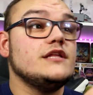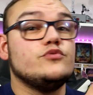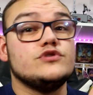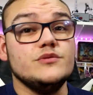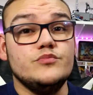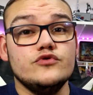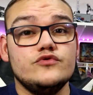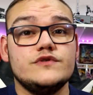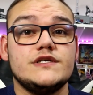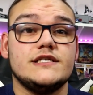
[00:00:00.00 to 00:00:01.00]
des petits
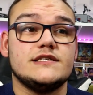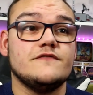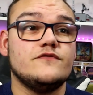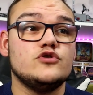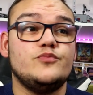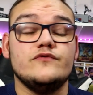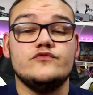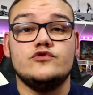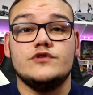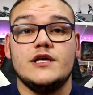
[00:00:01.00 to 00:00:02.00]
bonus et des infos que je peux vous
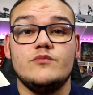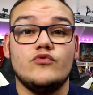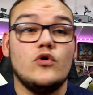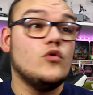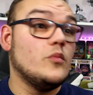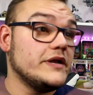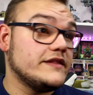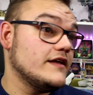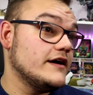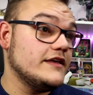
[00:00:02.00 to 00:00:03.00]
donner pour
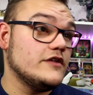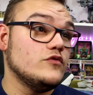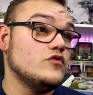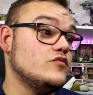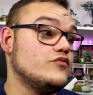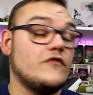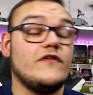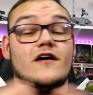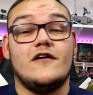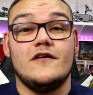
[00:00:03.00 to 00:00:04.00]
compléter un cadeau ou pour
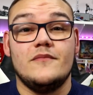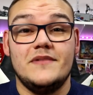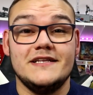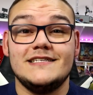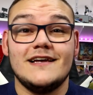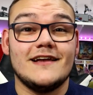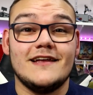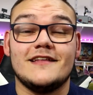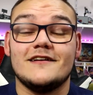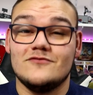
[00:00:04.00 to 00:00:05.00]
faire plaisir à
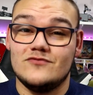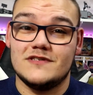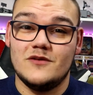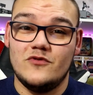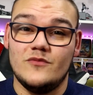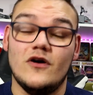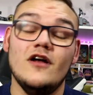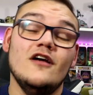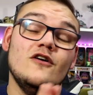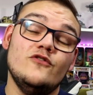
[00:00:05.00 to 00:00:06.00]
quelqu'un, tout simplement.
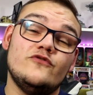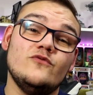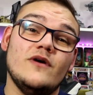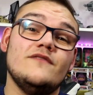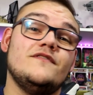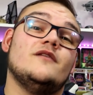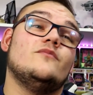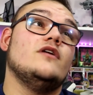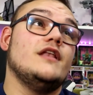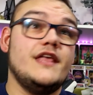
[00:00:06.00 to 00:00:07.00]
Le tout
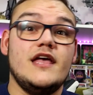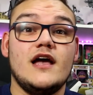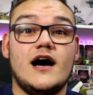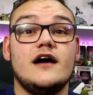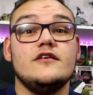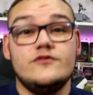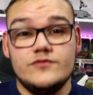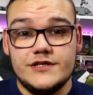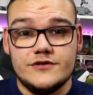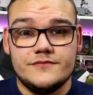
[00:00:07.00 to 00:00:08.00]
évidemment lié à
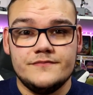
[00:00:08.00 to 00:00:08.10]
Yu-Gi-Oh!